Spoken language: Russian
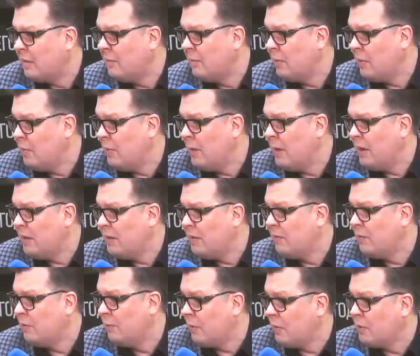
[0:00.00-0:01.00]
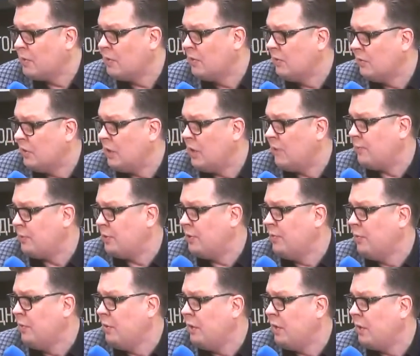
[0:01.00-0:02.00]
Понимаете? Вот просто вот, а
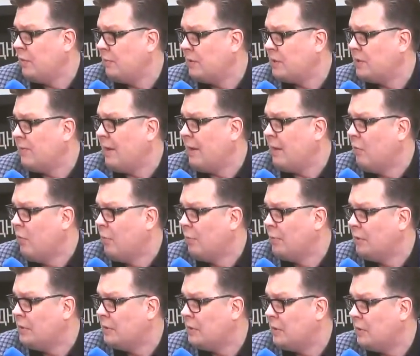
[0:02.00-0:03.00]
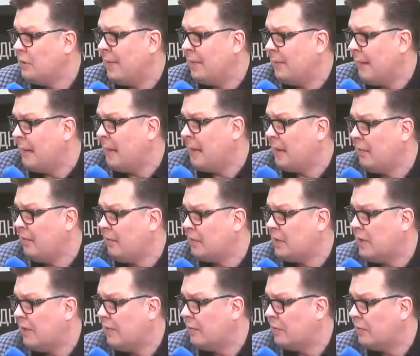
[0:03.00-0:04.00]
почему нет? По совокупности. Балан его
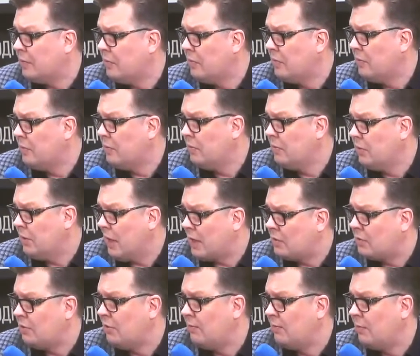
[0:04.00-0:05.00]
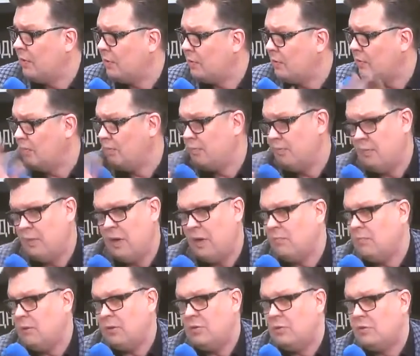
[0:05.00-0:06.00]
зовут так чтобы вот
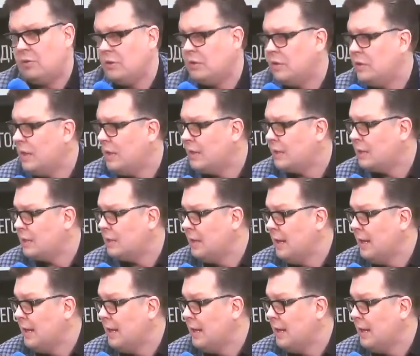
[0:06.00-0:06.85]
мне небольшое стесняться.